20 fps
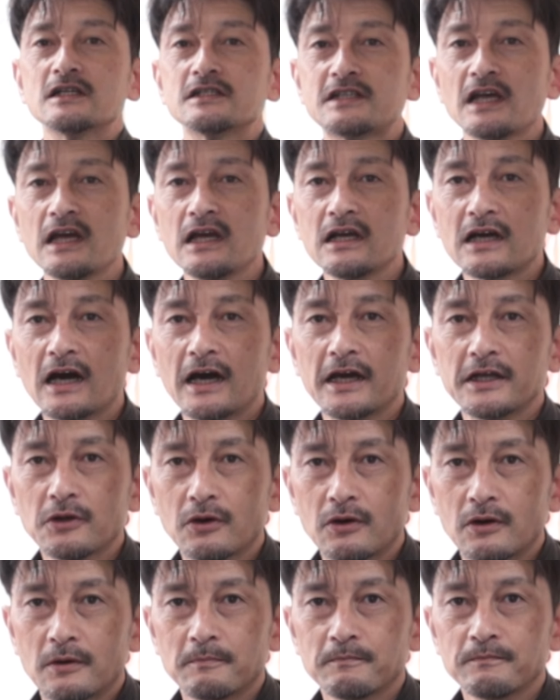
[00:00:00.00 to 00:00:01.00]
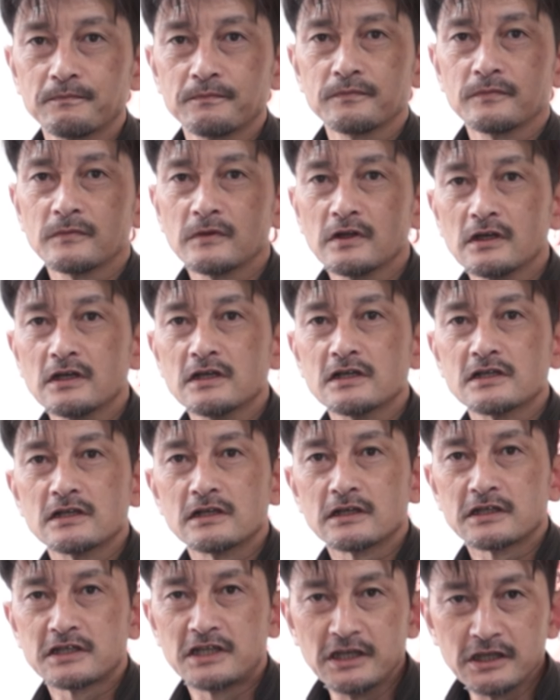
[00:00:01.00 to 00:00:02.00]
前回の
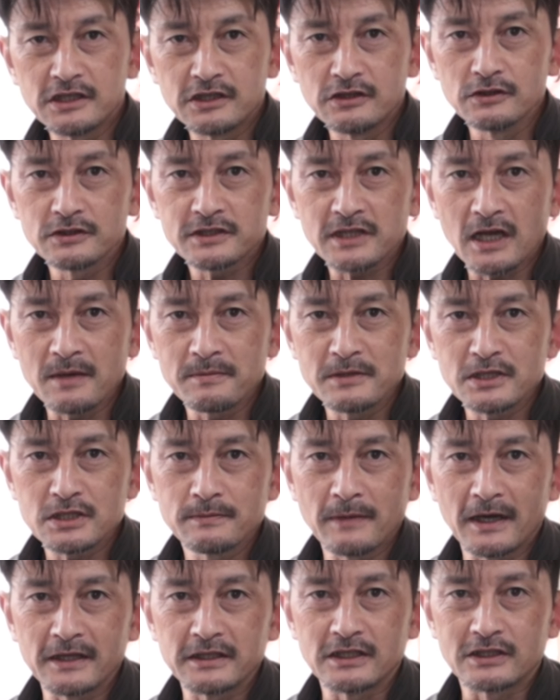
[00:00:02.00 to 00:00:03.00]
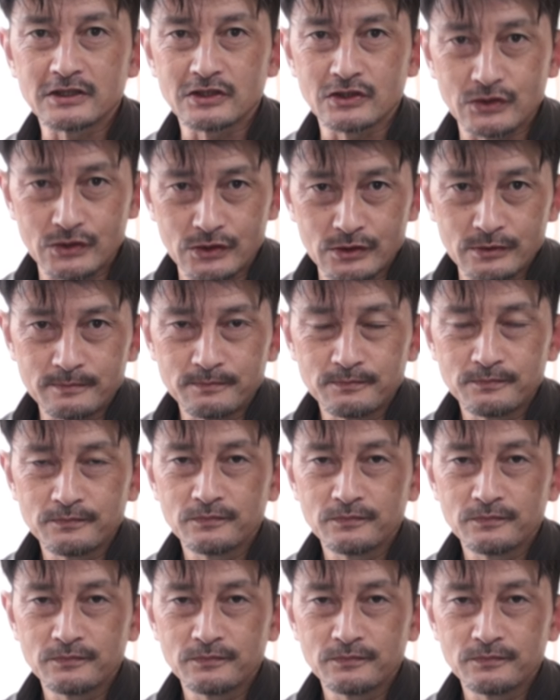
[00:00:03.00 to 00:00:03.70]
緊急サービスマンに次ぐ、